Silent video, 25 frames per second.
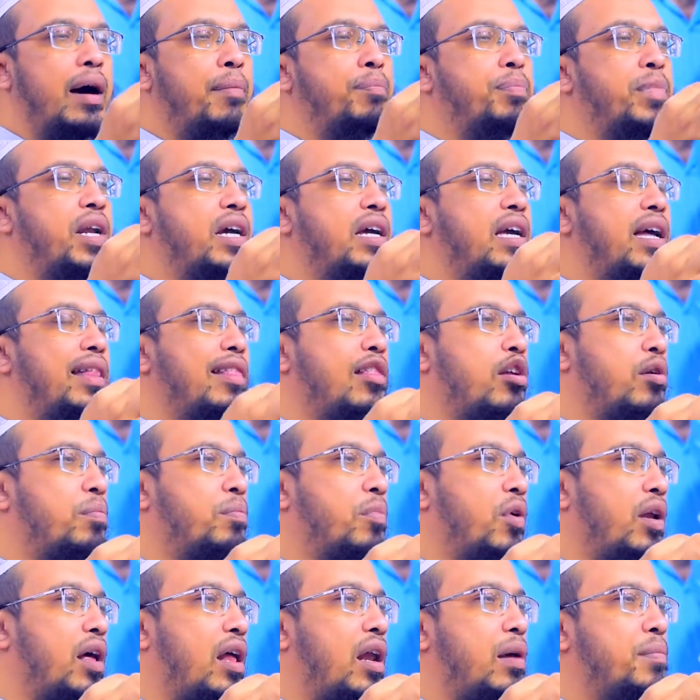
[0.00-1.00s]
আপনাকে আল্লাহ
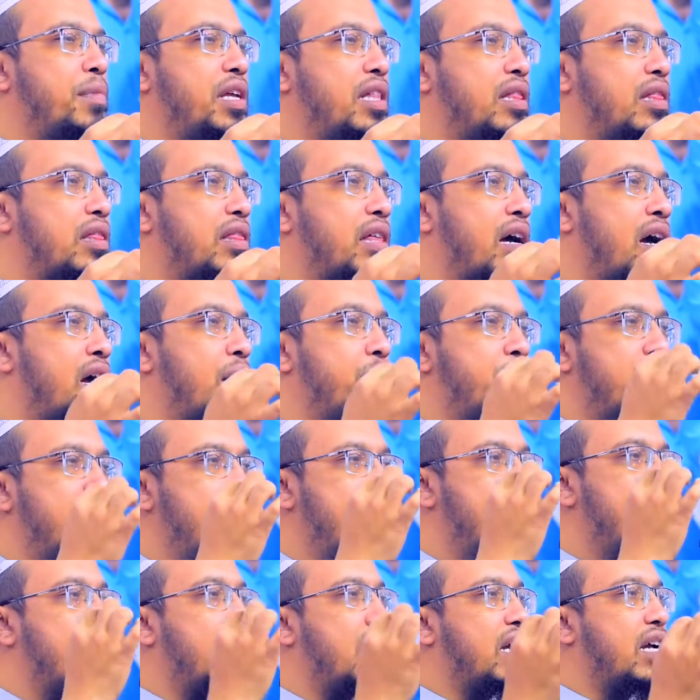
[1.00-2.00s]
রব্বুল আলমিন
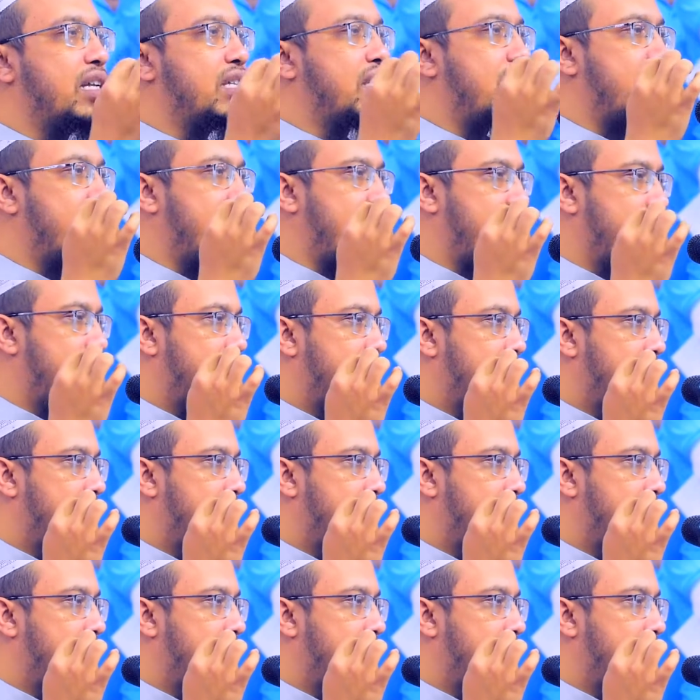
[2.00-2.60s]
তাইবিনদের কাতারে